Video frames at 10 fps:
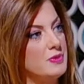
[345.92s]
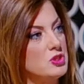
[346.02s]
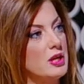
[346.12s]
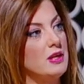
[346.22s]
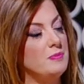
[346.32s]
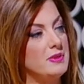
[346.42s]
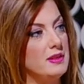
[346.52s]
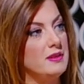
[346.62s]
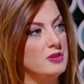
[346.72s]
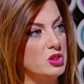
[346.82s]
من شغله
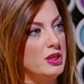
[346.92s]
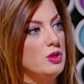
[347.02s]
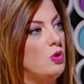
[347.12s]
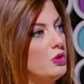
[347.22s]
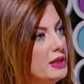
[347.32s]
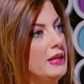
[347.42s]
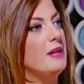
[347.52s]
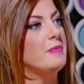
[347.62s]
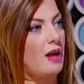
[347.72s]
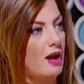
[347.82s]
بالجنين وهون
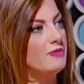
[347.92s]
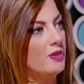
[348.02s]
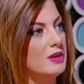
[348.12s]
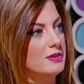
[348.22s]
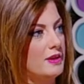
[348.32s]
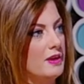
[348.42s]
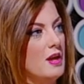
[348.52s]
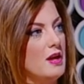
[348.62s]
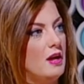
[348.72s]
نحن بنخاف اكثر